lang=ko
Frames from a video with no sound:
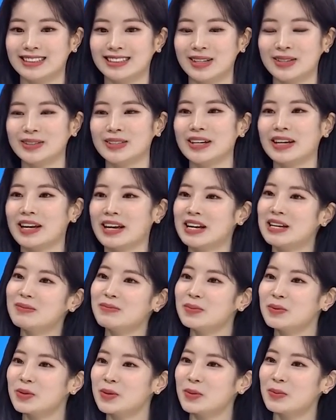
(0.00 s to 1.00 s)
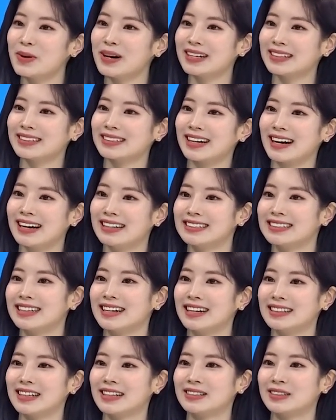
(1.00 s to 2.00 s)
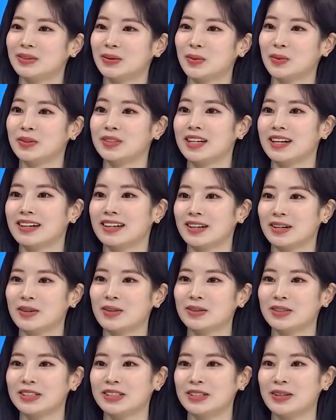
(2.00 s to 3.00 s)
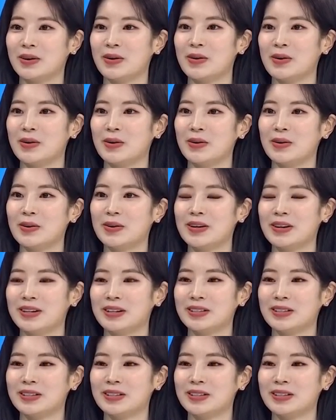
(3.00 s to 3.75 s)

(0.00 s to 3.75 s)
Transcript: 전 세계 1%만 가능하다는 동작이 있거든요. 아하.